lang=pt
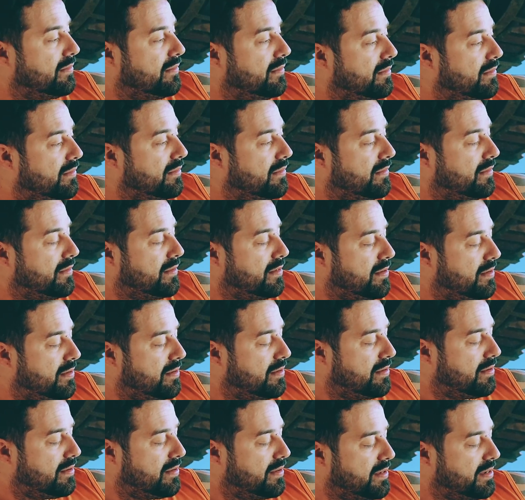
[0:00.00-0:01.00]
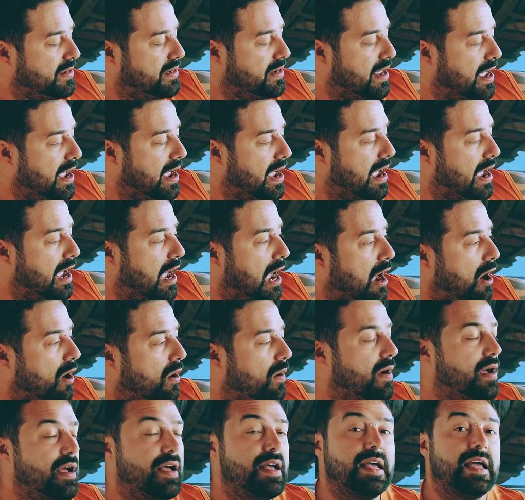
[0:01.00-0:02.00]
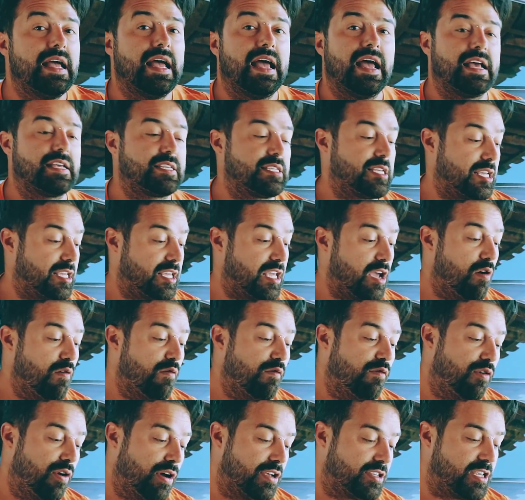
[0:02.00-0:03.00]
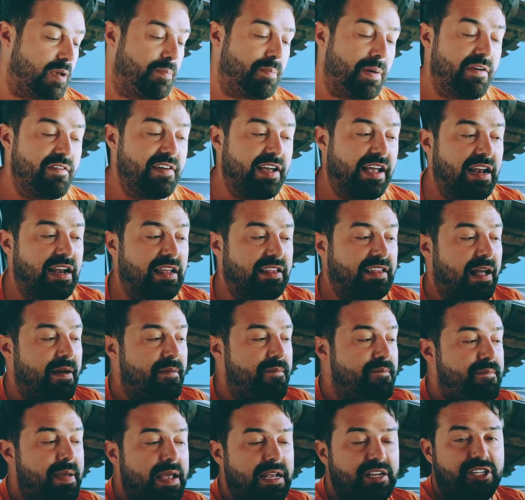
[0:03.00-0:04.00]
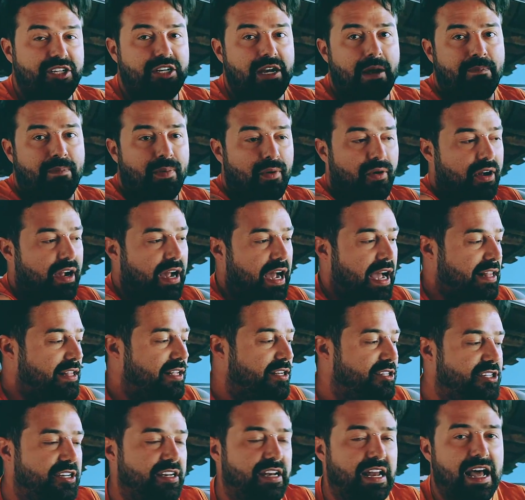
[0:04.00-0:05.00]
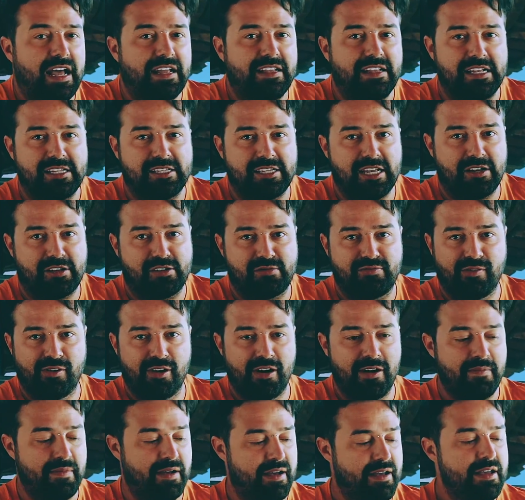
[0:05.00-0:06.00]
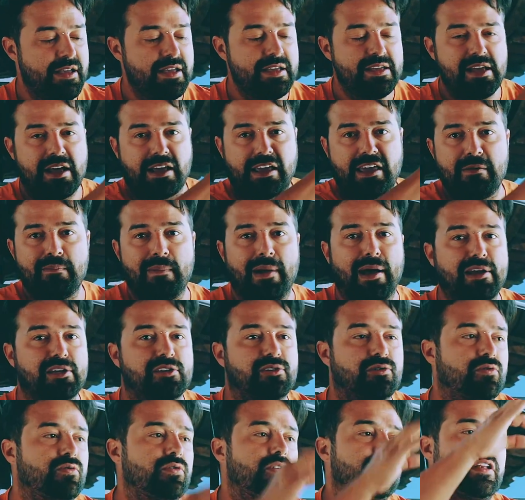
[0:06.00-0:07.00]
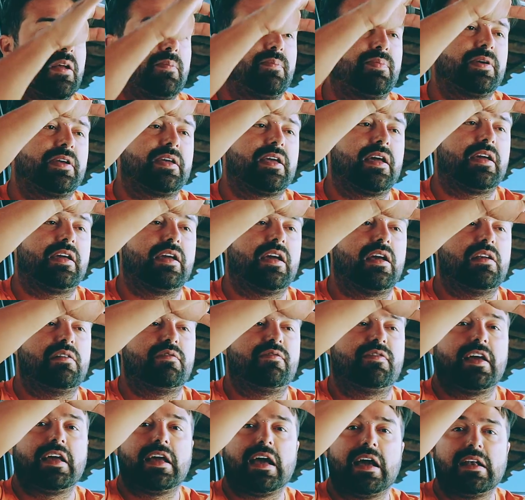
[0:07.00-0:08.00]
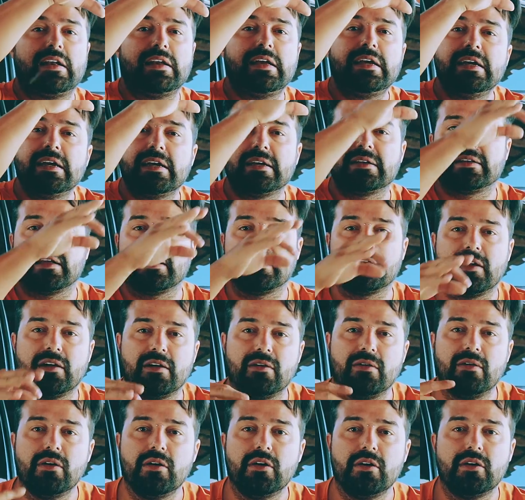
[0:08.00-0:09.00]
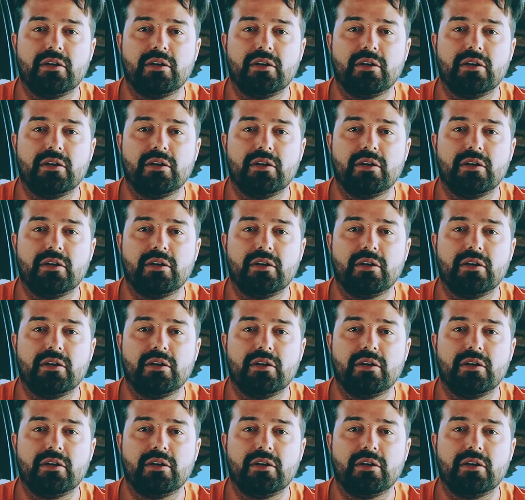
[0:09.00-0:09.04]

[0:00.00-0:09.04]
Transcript: De Lobster? Não. Essa aqui é um voo. Você pode ver que ela tá bem chapocada de lado, dessas formas, e aqui mais curta, porque aqui ele vem a linha, entendeu?